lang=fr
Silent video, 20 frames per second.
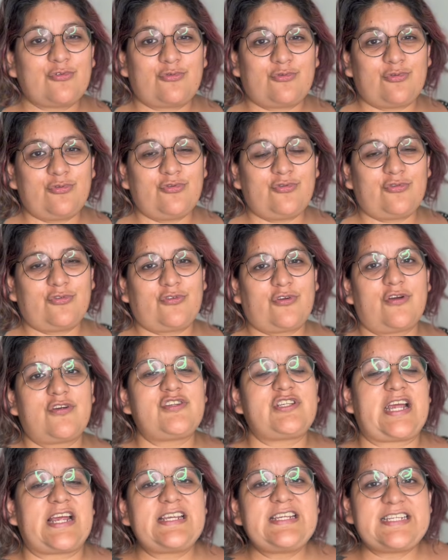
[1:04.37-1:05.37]
tout ce que
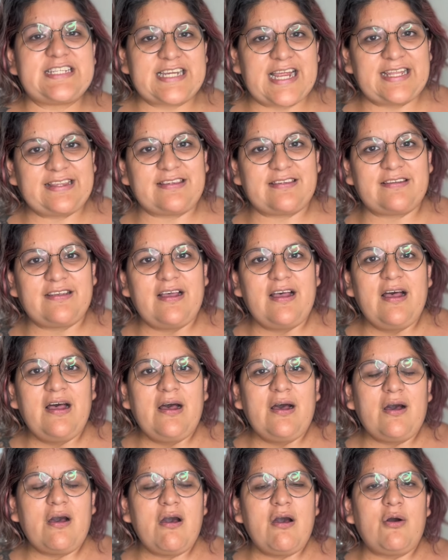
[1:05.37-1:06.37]
j'achète
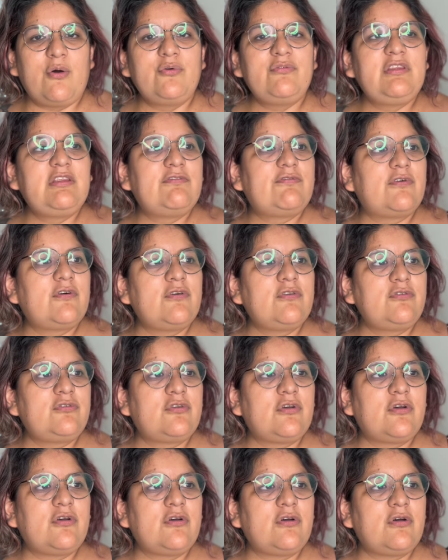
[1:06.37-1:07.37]
euh, au niveau de,
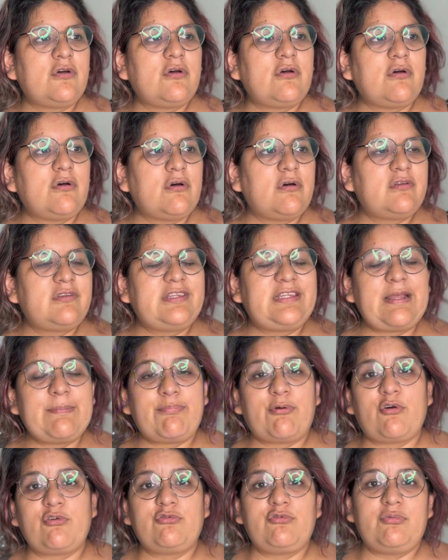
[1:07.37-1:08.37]
euh, des
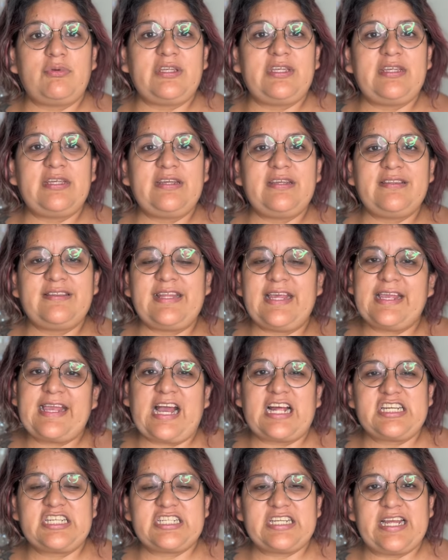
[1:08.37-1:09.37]
produits, des
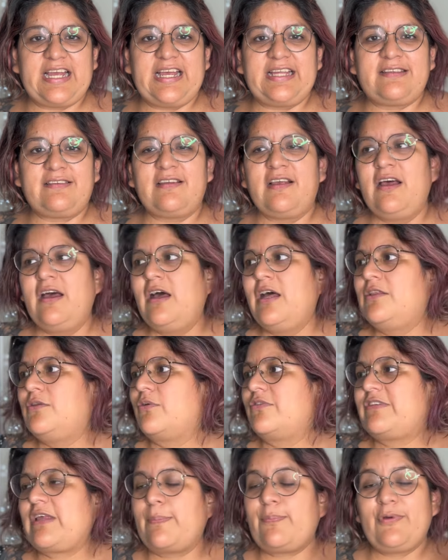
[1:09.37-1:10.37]
gadgets.
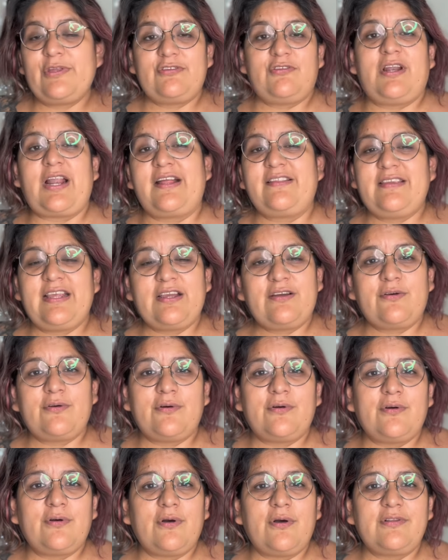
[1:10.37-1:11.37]
Donc ça peut être de la
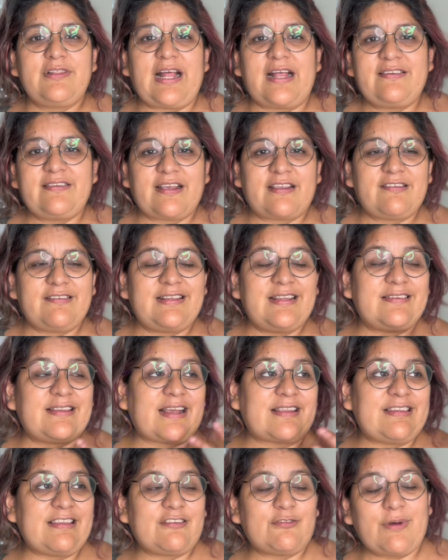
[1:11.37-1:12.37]
déco, de la, des
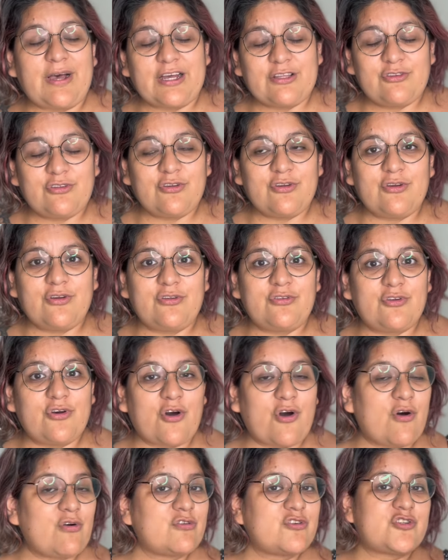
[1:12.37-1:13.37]
accessoires de,
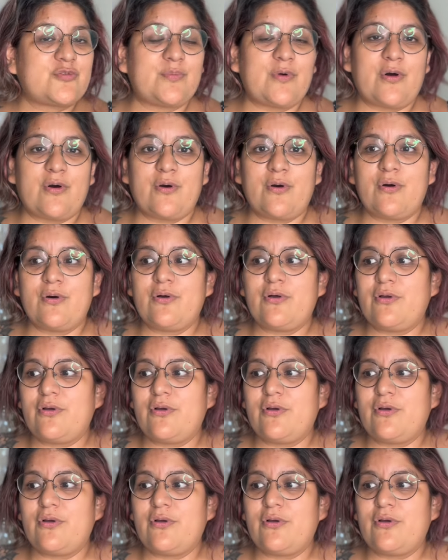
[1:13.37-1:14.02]
rangement.